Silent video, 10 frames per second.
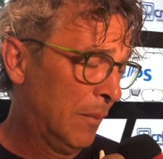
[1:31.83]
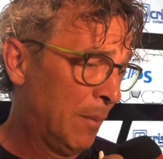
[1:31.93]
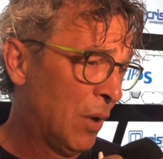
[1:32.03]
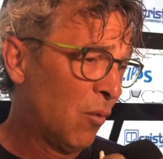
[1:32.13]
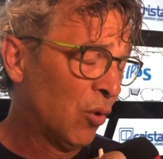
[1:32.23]

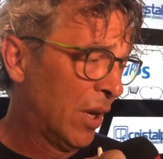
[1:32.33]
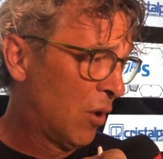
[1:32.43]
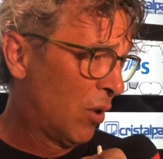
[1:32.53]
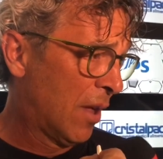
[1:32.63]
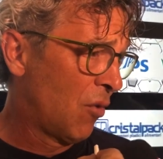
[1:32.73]
abbiamo avuto anche
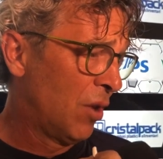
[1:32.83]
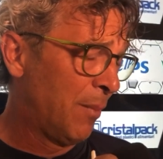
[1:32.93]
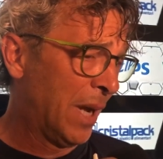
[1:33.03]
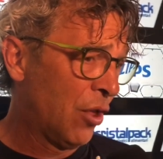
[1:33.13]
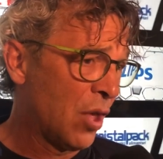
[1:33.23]
l'occasione di
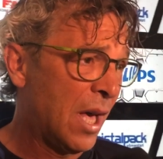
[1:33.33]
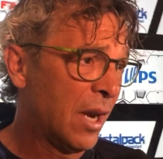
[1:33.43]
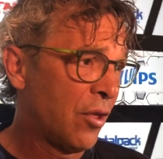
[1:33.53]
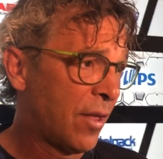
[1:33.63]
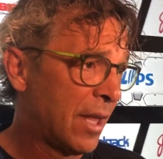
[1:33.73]

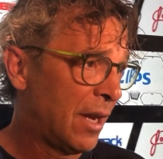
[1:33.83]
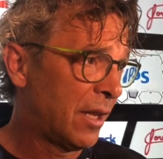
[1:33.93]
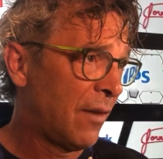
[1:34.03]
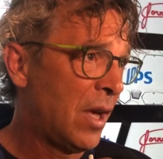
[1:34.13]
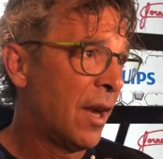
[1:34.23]
pareggiare, c'è stata la
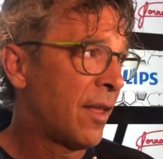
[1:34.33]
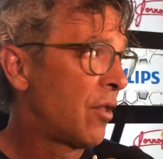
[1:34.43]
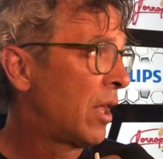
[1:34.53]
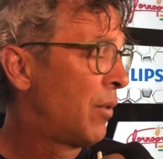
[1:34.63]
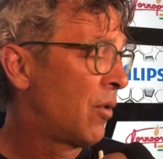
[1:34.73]
traversa, c'è
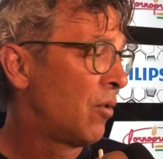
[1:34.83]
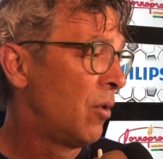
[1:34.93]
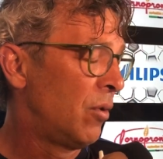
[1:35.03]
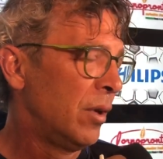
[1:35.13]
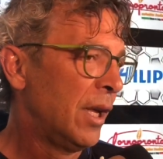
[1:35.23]
stato
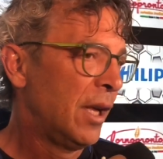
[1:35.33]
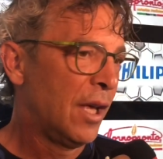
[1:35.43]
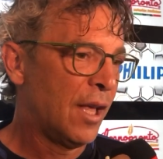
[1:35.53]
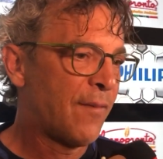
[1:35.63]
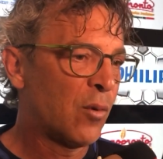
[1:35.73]
l'episodio
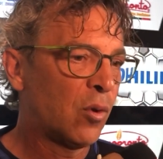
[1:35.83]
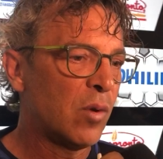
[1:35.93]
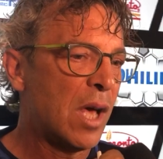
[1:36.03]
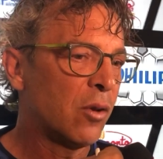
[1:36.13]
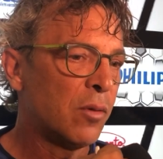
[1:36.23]
eh,
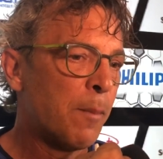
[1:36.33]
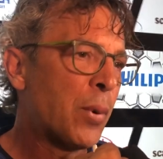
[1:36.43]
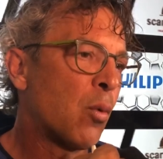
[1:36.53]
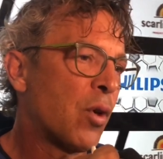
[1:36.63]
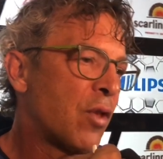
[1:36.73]
sfortunato,
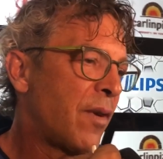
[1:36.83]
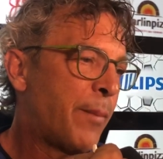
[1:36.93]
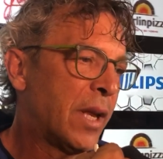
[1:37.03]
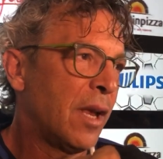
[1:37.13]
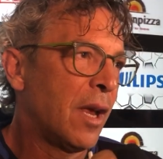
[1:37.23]
però questo fa
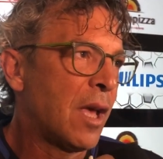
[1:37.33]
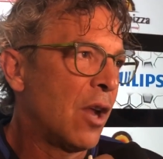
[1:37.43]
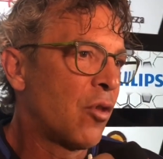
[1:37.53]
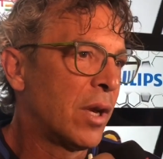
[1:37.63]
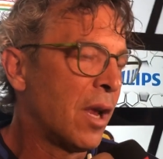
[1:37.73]
parte del
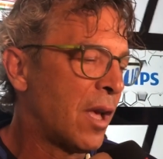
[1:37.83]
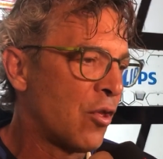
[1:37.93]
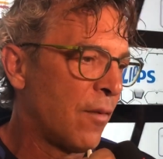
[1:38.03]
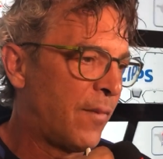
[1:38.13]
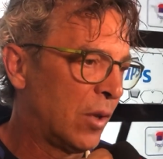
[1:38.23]
calcio, perché il
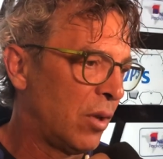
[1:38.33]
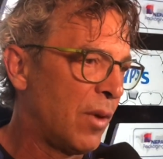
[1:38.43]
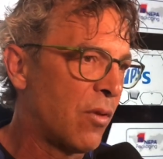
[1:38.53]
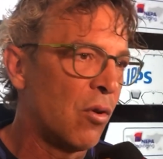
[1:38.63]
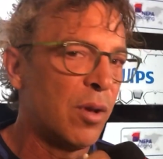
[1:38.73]
calcio è fatto di
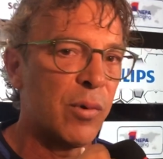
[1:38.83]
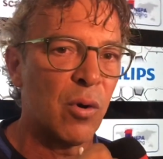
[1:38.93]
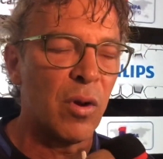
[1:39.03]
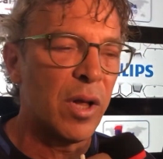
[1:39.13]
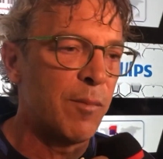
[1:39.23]
episodi, però
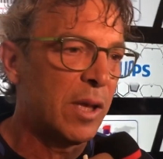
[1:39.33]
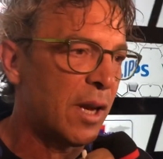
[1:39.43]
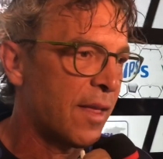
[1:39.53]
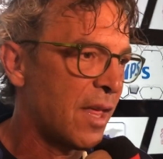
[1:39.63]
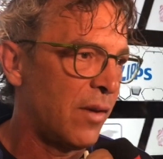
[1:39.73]
quello che mi
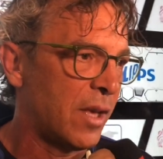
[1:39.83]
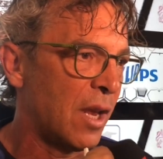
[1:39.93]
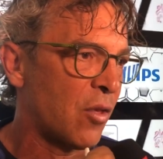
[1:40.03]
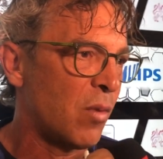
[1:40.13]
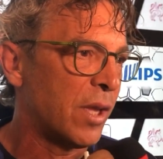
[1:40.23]
interessava è che
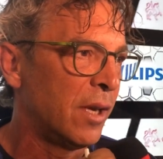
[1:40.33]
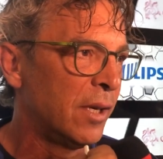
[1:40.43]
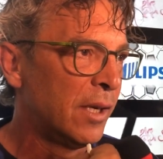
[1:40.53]
la squadra